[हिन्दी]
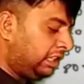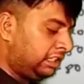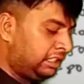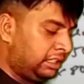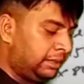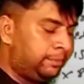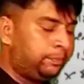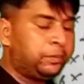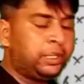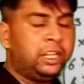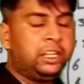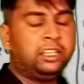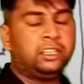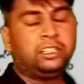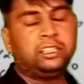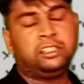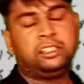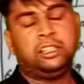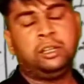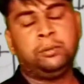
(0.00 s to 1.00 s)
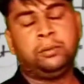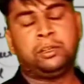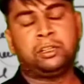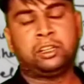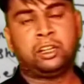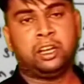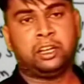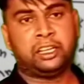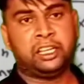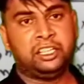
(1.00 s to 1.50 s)
है देखिए कितना
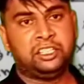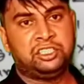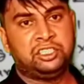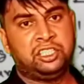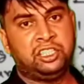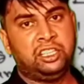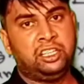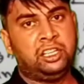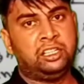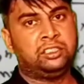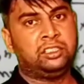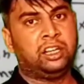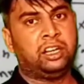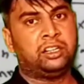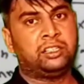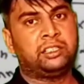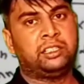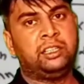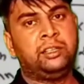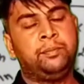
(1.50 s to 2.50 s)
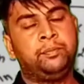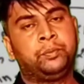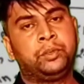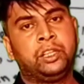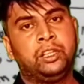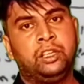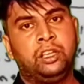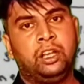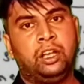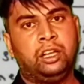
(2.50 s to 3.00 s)
फ़र्क आ गया छः हज़ार से
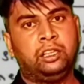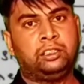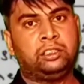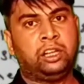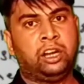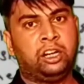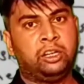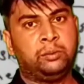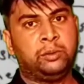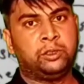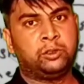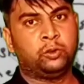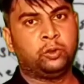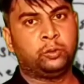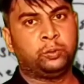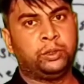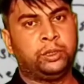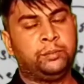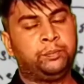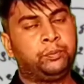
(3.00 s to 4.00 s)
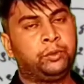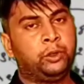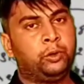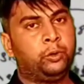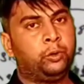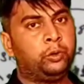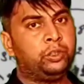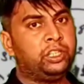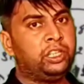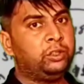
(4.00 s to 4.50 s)
अट्ठानवे सौ रुपये
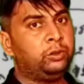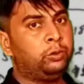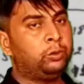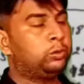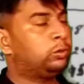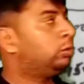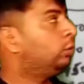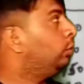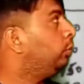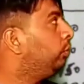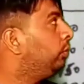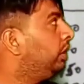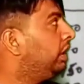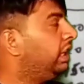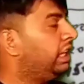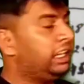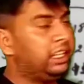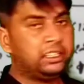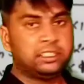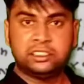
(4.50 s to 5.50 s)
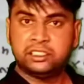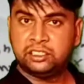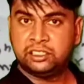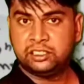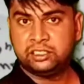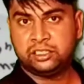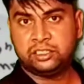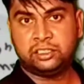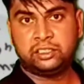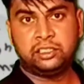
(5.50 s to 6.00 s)
और ये दोस्तों
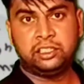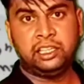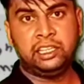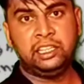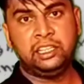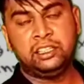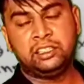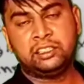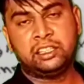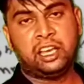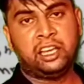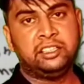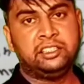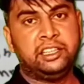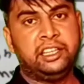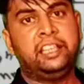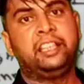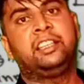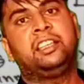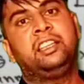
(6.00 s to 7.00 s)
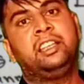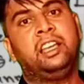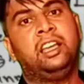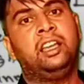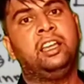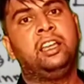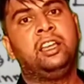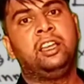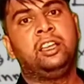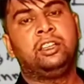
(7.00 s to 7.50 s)
सीलिंग साइज़ एक ही
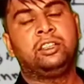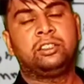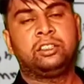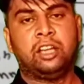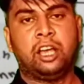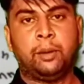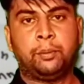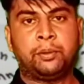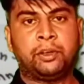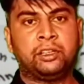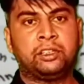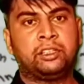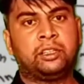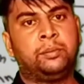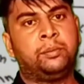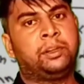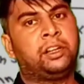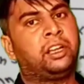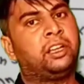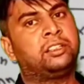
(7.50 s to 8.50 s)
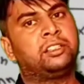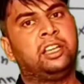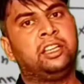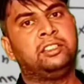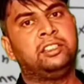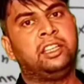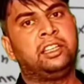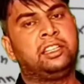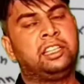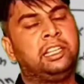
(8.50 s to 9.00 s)
है आपका कमरे का
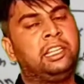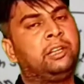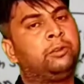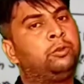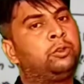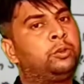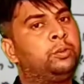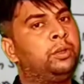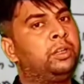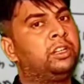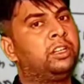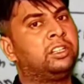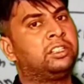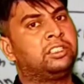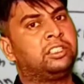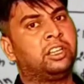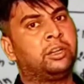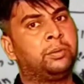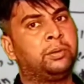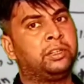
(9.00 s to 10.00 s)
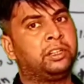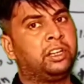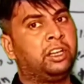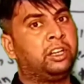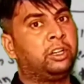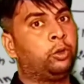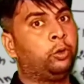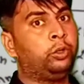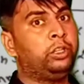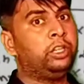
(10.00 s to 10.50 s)
साइज एक है लेकिन उसमें खर्चे का फ़र्क
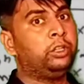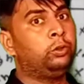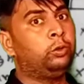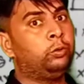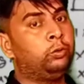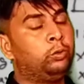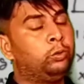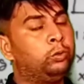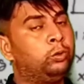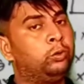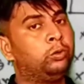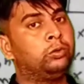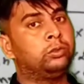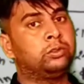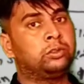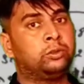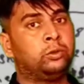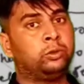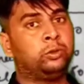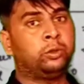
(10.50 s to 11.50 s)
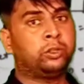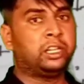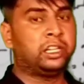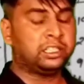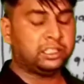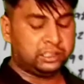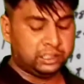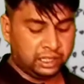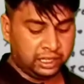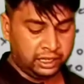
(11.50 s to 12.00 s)
आ गया और ये दोनों दोस्तों तो जो
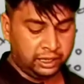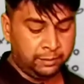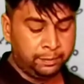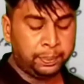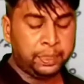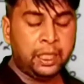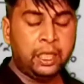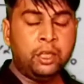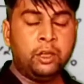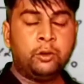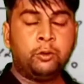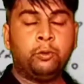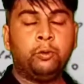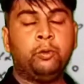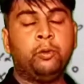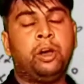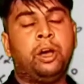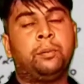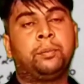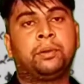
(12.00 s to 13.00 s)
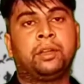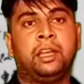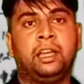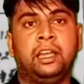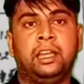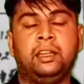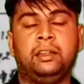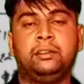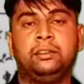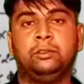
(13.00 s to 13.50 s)
खर्चा है वो आपका
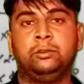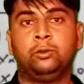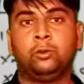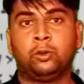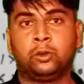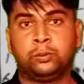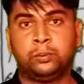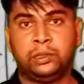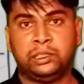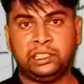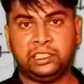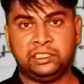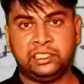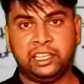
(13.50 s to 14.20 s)
है नॉर्मल